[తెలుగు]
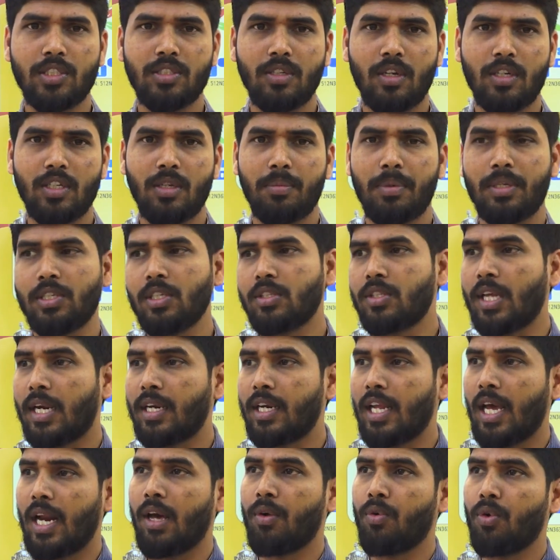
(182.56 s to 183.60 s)
చేసినాం అని చెప్పేసి
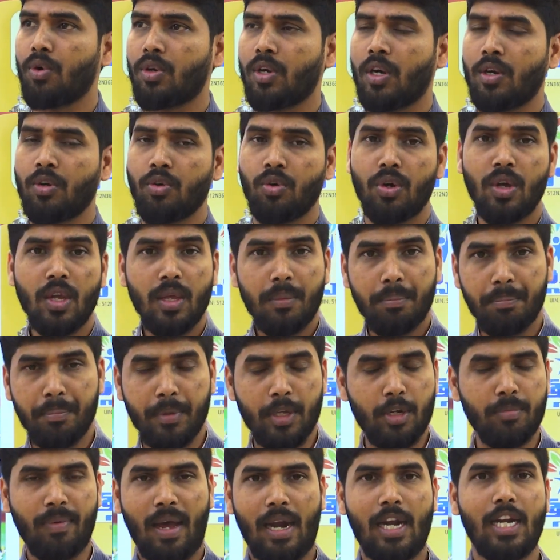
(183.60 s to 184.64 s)
తండాల ఓట్లను
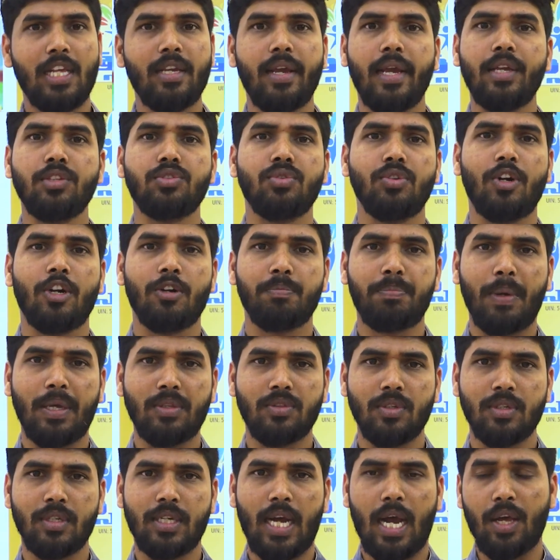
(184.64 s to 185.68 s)
మీరు మళ్ళీ వేయించుకునే
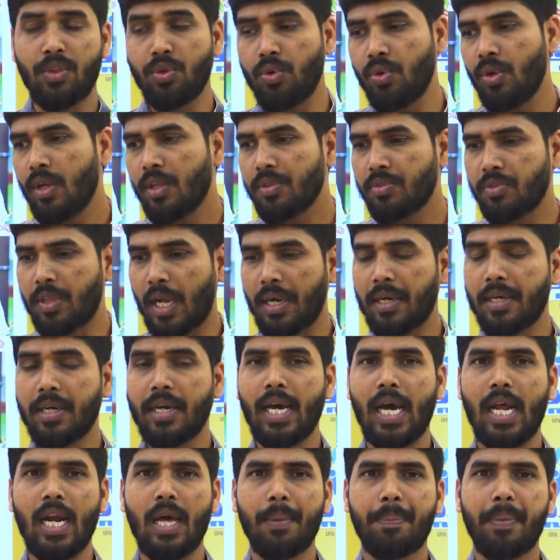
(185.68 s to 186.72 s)
ప్రయత్నం కాదు
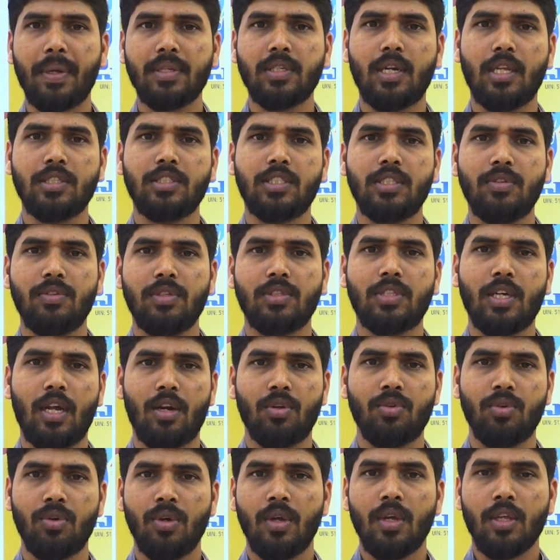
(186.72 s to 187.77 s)
తండాల ప్రజల
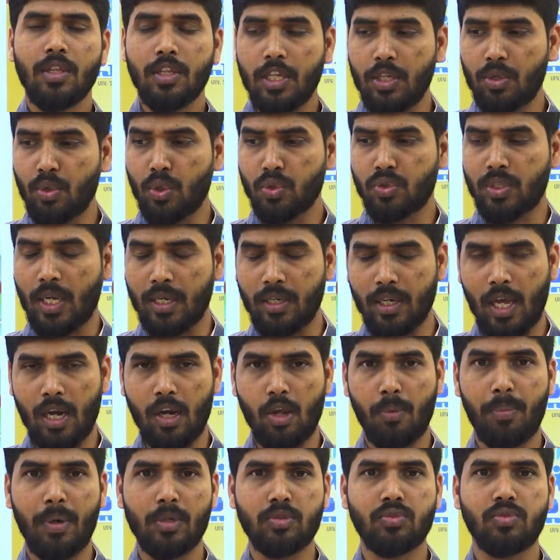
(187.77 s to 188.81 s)
జీవితాలు ఈరోజు
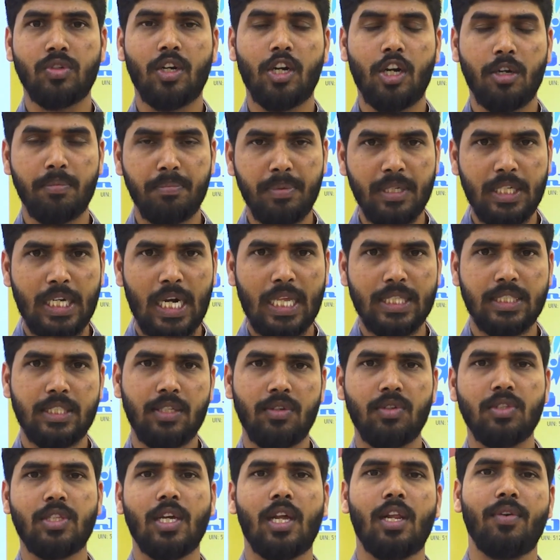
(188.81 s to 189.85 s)
తండాల్లో భక్తున్న బిడ్డల
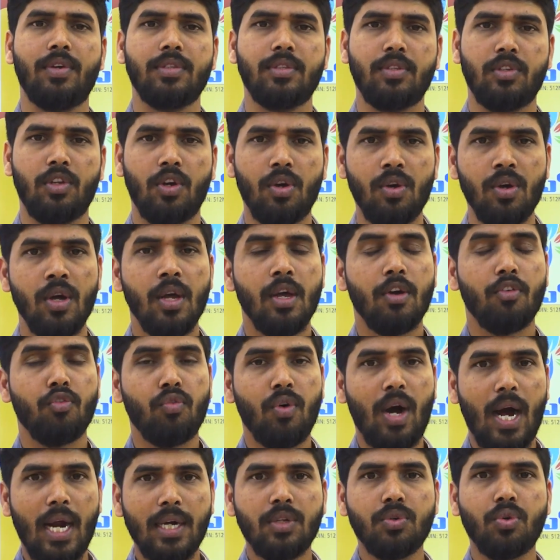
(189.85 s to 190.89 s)
జీవితాలు ఏవైతే
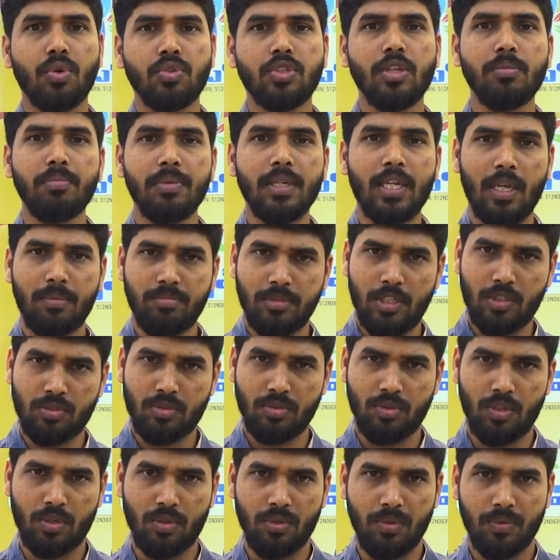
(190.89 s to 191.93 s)
వాటి కోసం మీరు ఏం
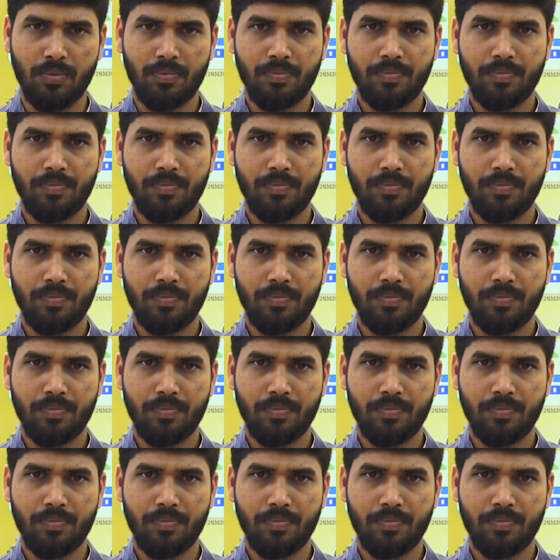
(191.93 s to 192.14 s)
చేస్తున్నారు